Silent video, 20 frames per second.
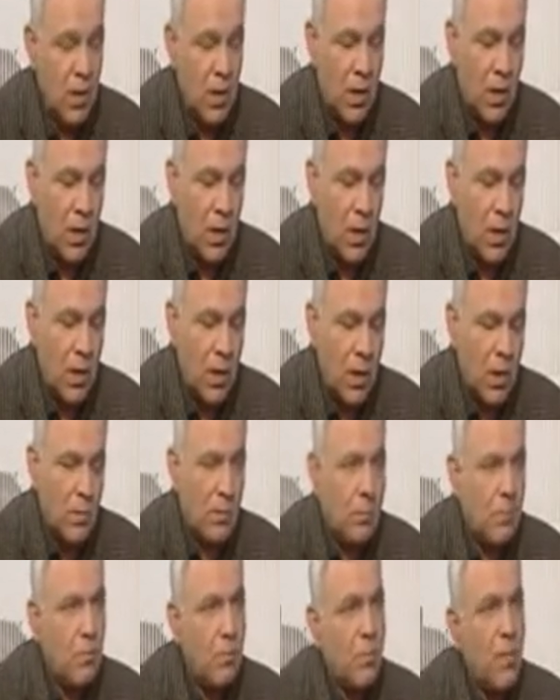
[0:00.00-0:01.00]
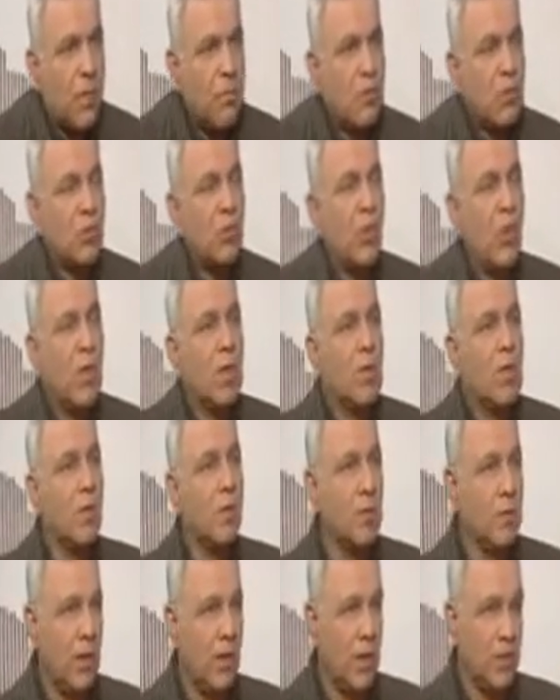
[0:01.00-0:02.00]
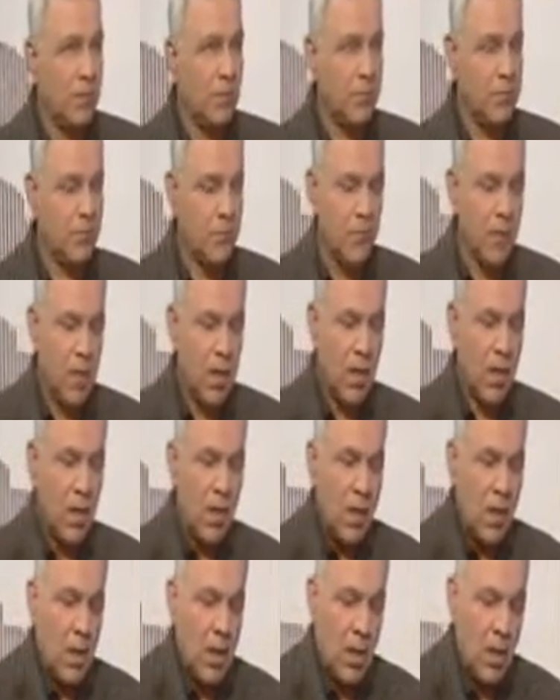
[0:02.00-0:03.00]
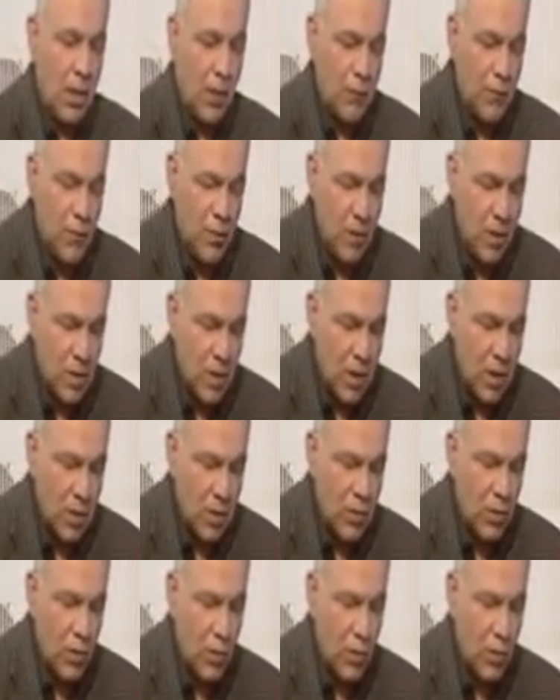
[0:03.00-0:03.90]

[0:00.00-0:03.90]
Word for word: آه، مع مجموعات الاقتحام نعم هلا في منطقة جوبر